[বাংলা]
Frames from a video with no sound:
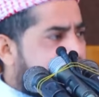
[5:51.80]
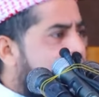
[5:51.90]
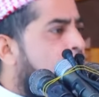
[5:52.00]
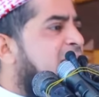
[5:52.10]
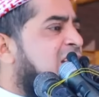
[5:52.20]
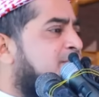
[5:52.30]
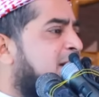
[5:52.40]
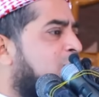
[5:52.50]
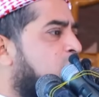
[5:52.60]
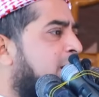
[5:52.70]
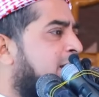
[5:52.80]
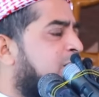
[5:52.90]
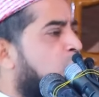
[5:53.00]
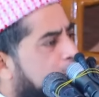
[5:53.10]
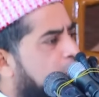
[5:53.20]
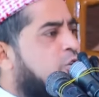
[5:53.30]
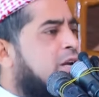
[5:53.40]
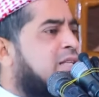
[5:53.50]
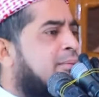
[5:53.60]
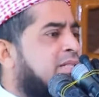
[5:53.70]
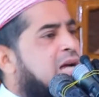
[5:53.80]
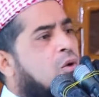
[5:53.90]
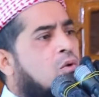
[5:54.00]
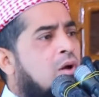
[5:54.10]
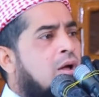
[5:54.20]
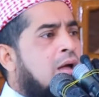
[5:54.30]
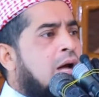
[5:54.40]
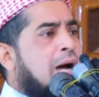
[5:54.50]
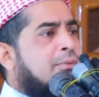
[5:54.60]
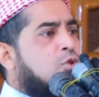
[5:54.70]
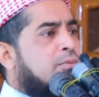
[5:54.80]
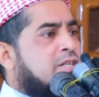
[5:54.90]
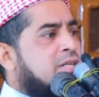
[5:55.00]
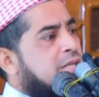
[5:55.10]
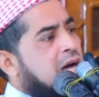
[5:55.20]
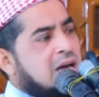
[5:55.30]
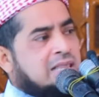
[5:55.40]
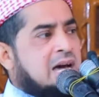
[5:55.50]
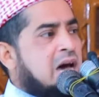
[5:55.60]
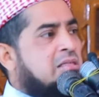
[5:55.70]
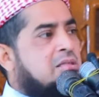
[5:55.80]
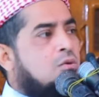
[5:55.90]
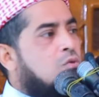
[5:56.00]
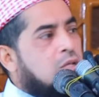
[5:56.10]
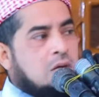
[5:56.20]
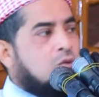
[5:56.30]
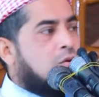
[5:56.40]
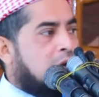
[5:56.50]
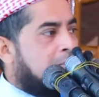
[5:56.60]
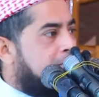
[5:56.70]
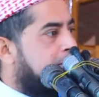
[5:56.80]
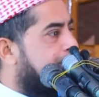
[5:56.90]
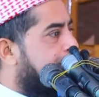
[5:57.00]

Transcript: ঈশা নবী আসমানে চলে গেছে তুমিও চলে যাবা যাও আমি তোমার সাথে হাতে হাত দিয়ে ওয়াদা করলাম